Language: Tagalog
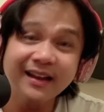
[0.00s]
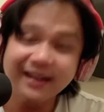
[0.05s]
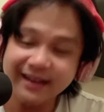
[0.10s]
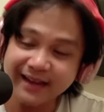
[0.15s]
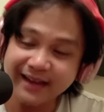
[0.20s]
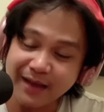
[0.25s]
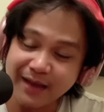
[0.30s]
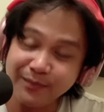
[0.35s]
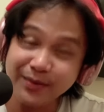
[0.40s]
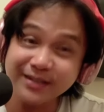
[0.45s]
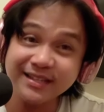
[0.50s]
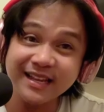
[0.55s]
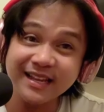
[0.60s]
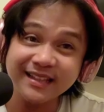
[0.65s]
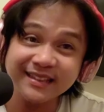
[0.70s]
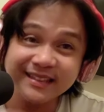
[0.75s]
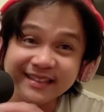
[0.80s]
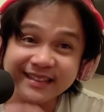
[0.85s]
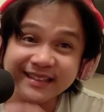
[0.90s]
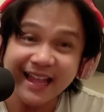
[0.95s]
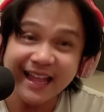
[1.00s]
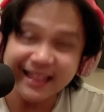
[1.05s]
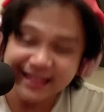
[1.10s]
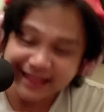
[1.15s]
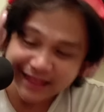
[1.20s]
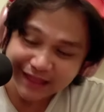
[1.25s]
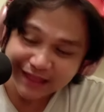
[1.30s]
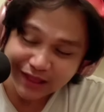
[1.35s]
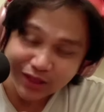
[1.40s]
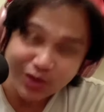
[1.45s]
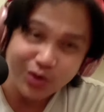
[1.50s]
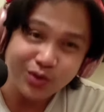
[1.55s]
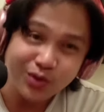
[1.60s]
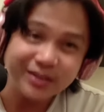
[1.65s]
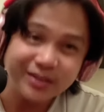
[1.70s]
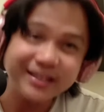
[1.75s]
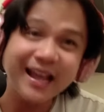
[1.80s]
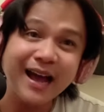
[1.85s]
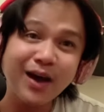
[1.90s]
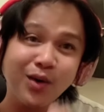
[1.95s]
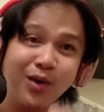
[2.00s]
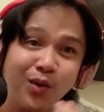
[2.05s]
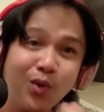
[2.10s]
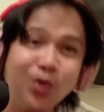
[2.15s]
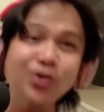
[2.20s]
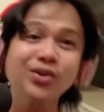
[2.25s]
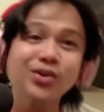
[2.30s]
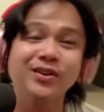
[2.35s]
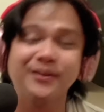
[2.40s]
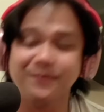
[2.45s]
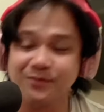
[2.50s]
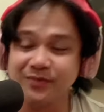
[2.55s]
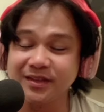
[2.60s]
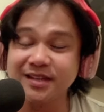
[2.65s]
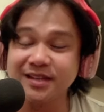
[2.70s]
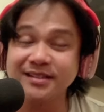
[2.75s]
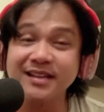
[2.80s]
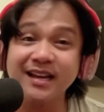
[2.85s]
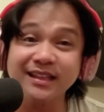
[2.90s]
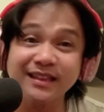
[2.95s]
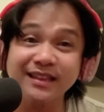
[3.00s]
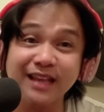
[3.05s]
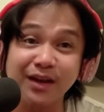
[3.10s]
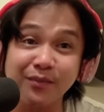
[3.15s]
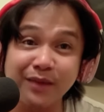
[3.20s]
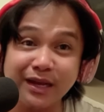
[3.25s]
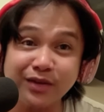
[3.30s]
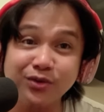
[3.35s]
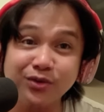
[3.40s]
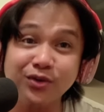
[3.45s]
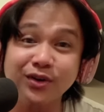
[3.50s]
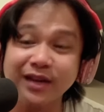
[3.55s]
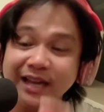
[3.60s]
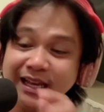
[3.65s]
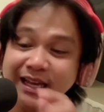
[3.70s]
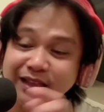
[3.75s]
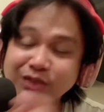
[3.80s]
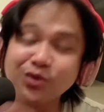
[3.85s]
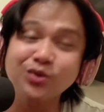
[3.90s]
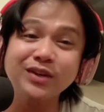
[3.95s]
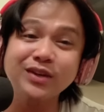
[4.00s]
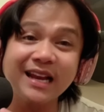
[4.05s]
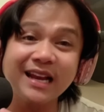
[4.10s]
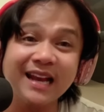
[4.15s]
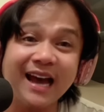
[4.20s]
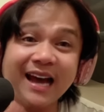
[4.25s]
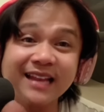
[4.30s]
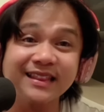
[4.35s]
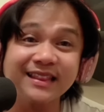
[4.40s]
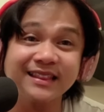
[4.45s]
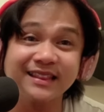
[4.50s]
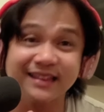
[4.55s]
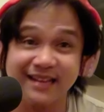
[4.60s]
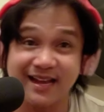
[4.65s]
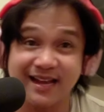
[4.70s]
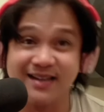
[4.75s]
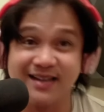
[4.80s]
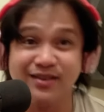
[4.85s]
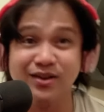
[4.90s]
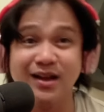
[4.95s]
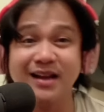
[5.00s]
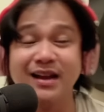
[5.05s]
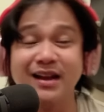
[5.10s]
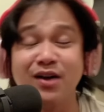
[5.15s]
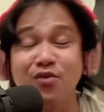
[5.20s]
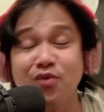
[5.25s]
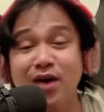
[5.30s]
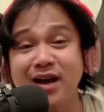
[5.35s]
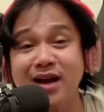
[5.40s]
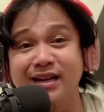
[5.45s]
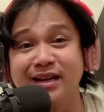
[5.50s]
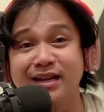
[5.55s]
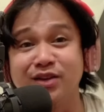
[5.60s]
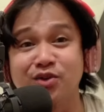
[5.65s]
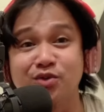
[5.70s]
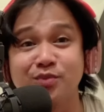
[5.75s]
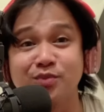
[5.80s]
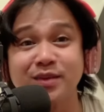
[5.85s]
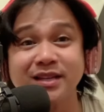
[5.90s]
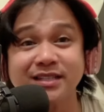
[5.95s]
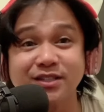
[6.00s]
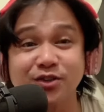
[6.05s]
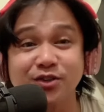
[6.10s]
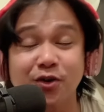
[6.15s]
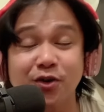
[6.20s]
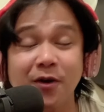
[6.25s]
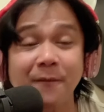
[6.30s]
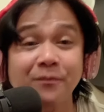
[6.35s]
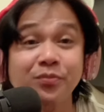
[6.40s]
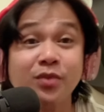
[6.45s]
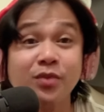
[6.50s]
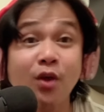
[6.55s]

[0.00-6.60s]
grabe sa tat tatlong taon, isang termino, ito na lahat na gagawa ni Yormesco.